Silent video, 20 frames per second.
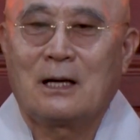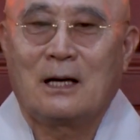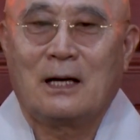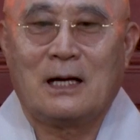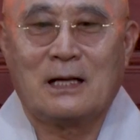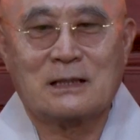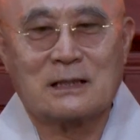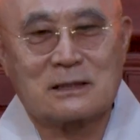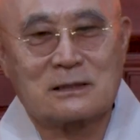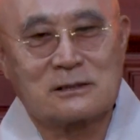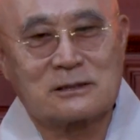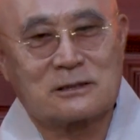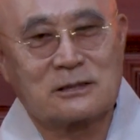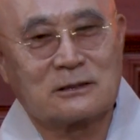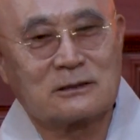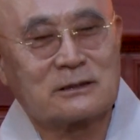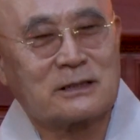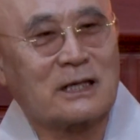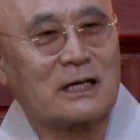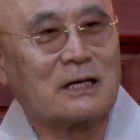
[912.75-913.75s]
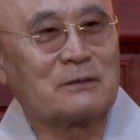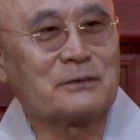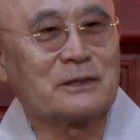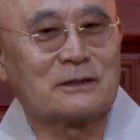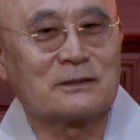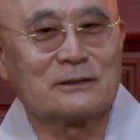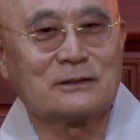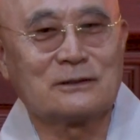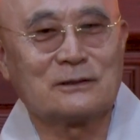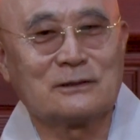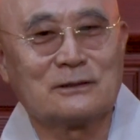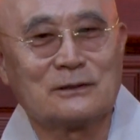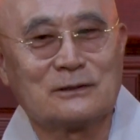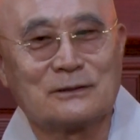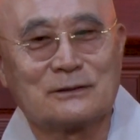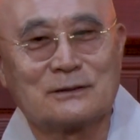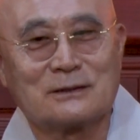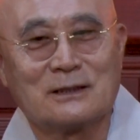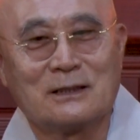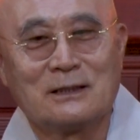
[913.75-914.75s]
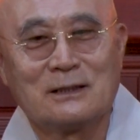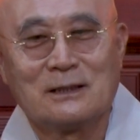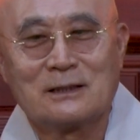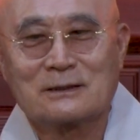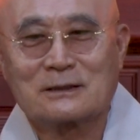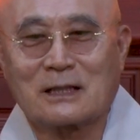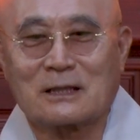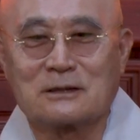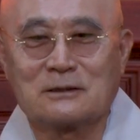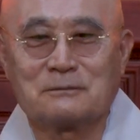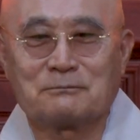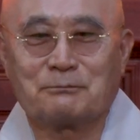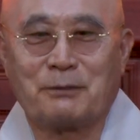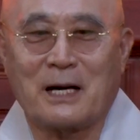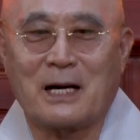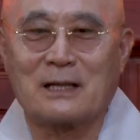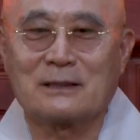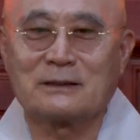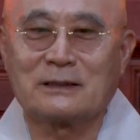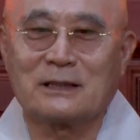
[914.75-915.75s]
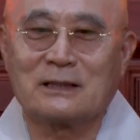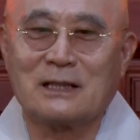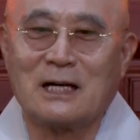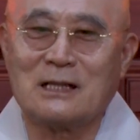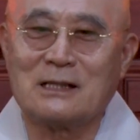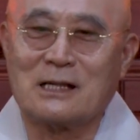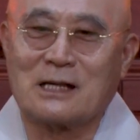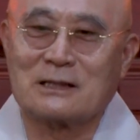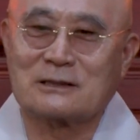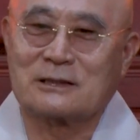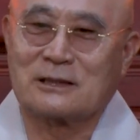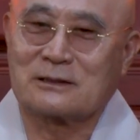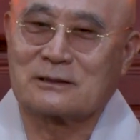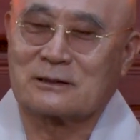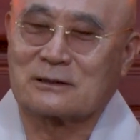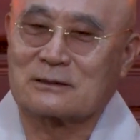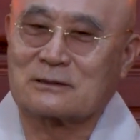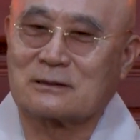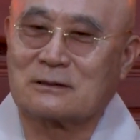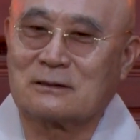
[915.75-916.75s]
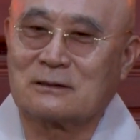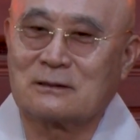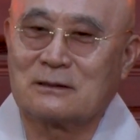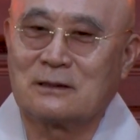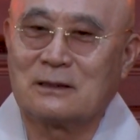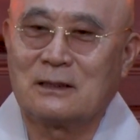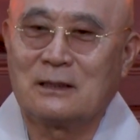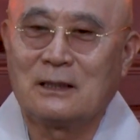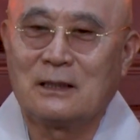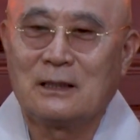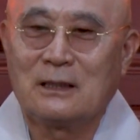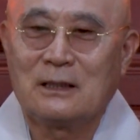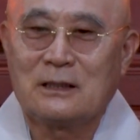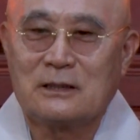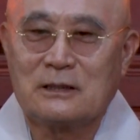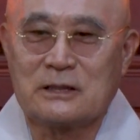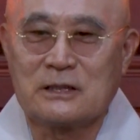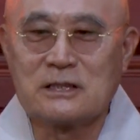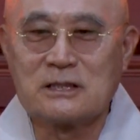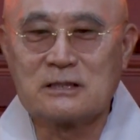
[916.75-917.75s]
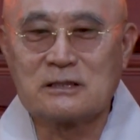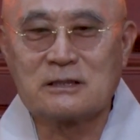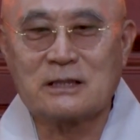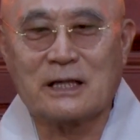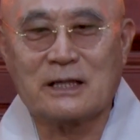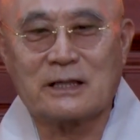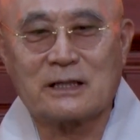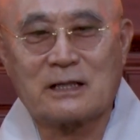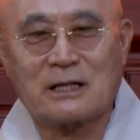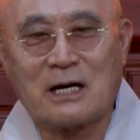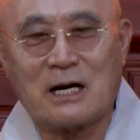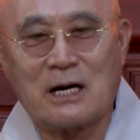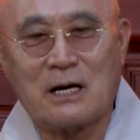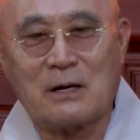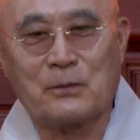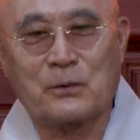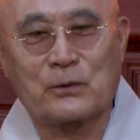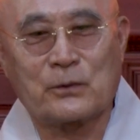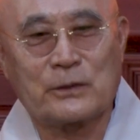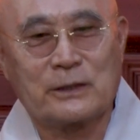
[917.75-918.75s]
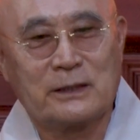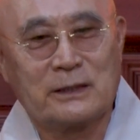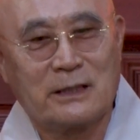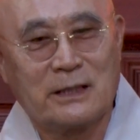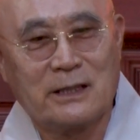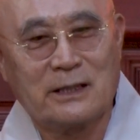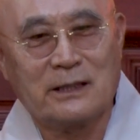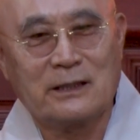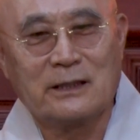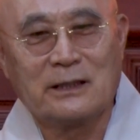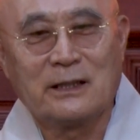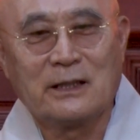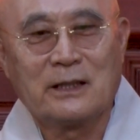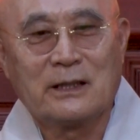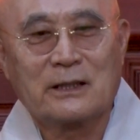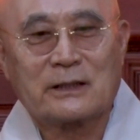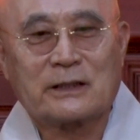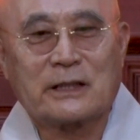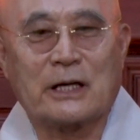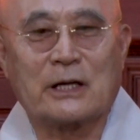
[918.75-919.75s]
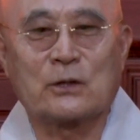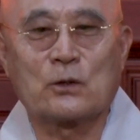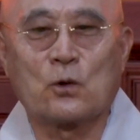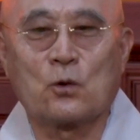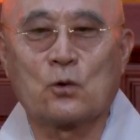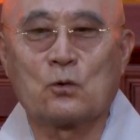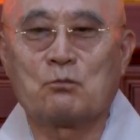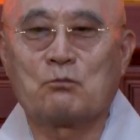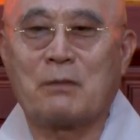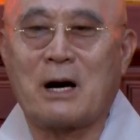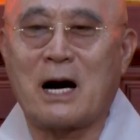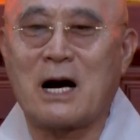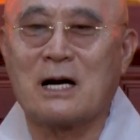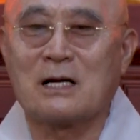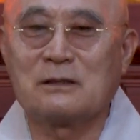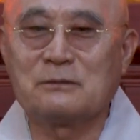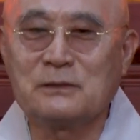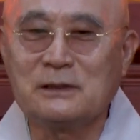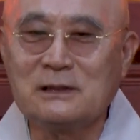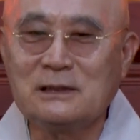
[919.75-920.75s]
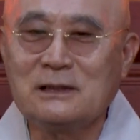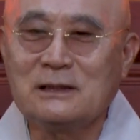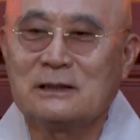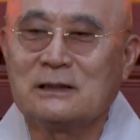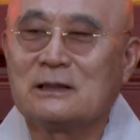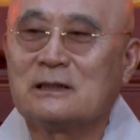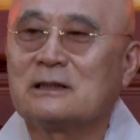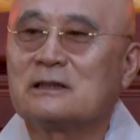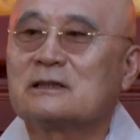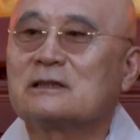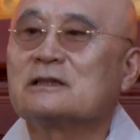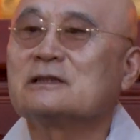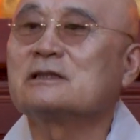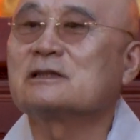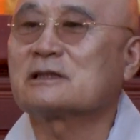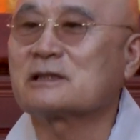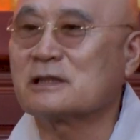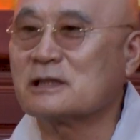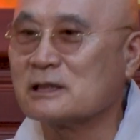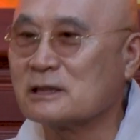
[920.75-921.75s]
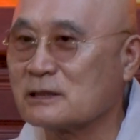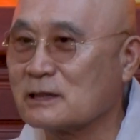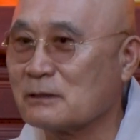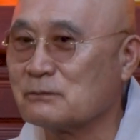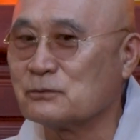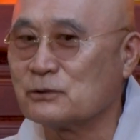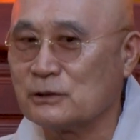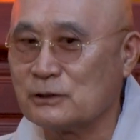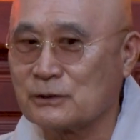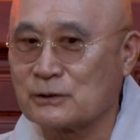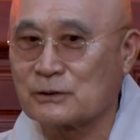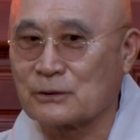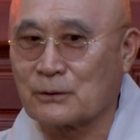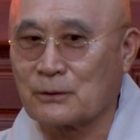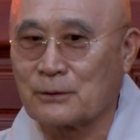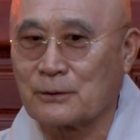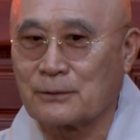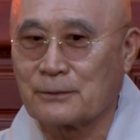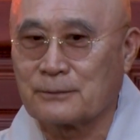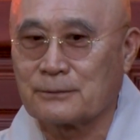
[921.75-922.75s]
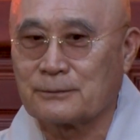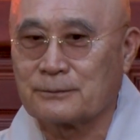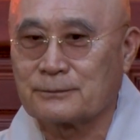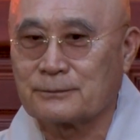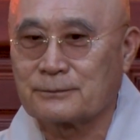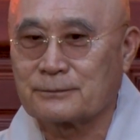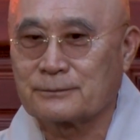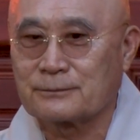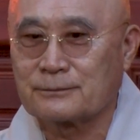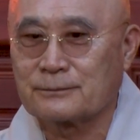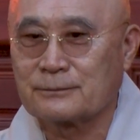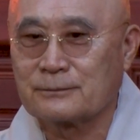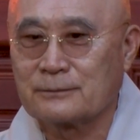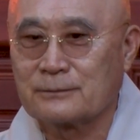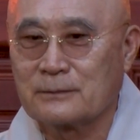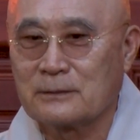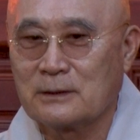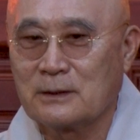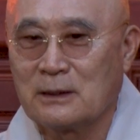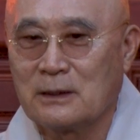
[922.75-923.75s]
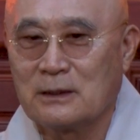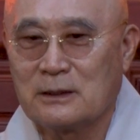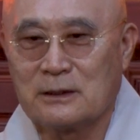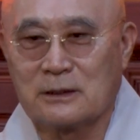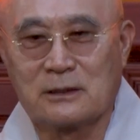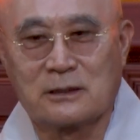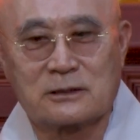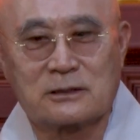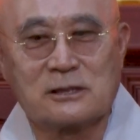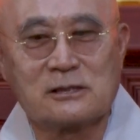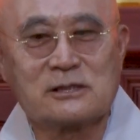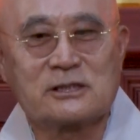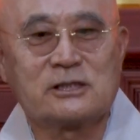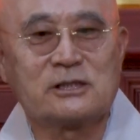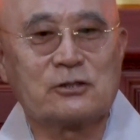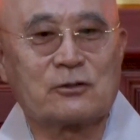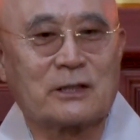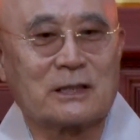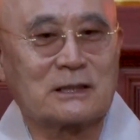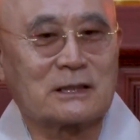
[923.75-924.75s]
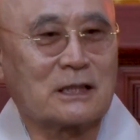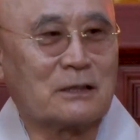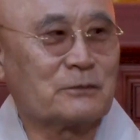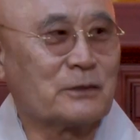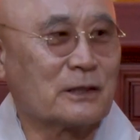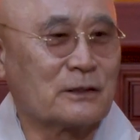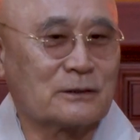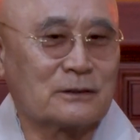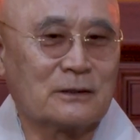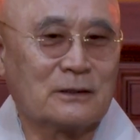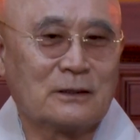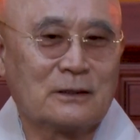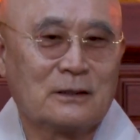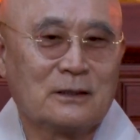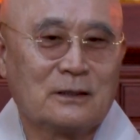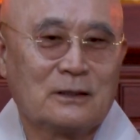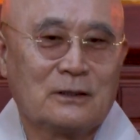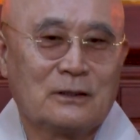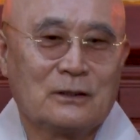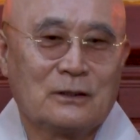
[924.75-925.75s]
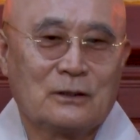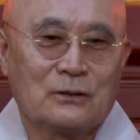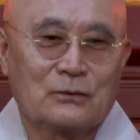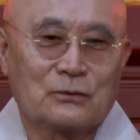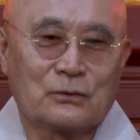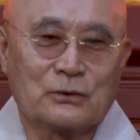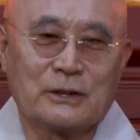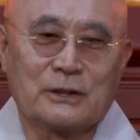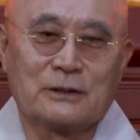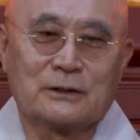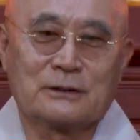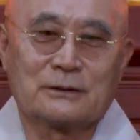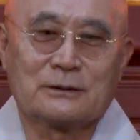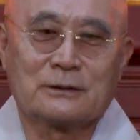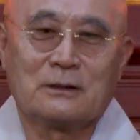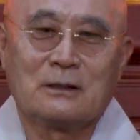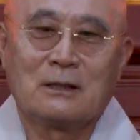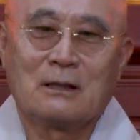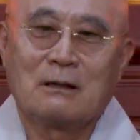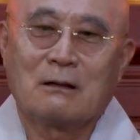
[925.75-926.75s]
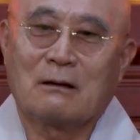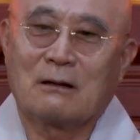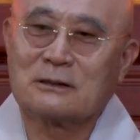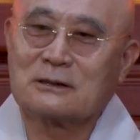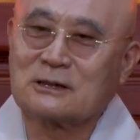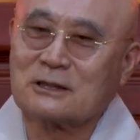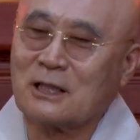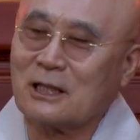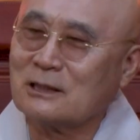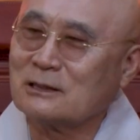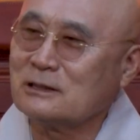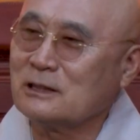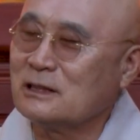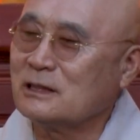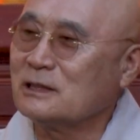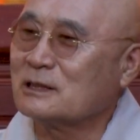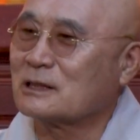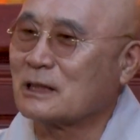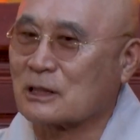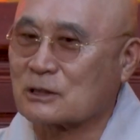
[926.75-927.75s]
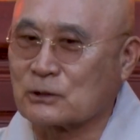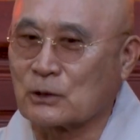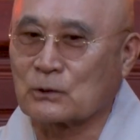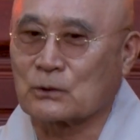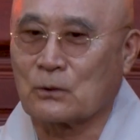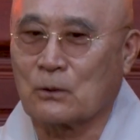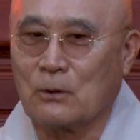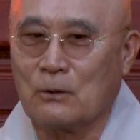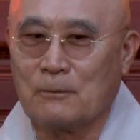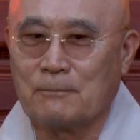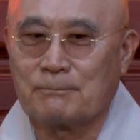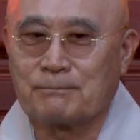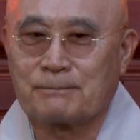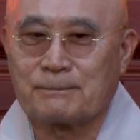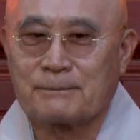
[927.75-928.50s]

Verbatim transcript: 하나를 선택하면은 다른 반대 의 하나가 생겨서 인가의 갑으로 인해 괴로운 마음을 일으키기 때문이죠. 이것을 기억한다면 우리는 어떠한 일이 닥쳐도